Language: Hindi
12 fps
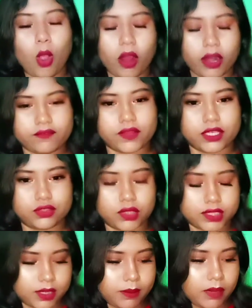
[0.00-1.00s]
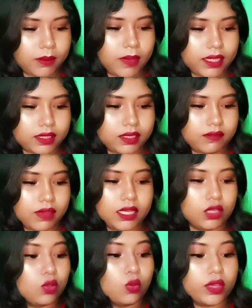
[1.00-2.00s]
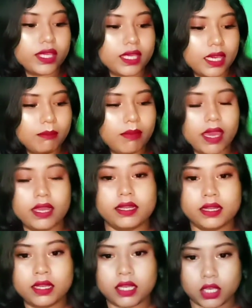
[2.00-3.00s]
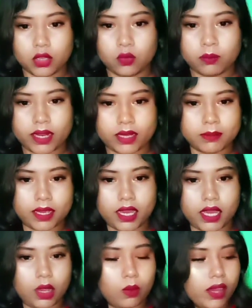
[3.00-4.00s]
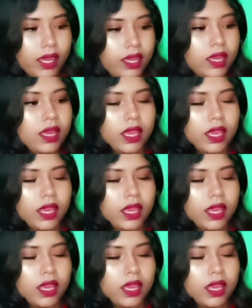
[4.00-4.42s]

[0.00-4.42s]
और एक फेस वॉश के बारे में बात करने वाली हूँ ये मैं न्यू मैंने मंगाया हुआ है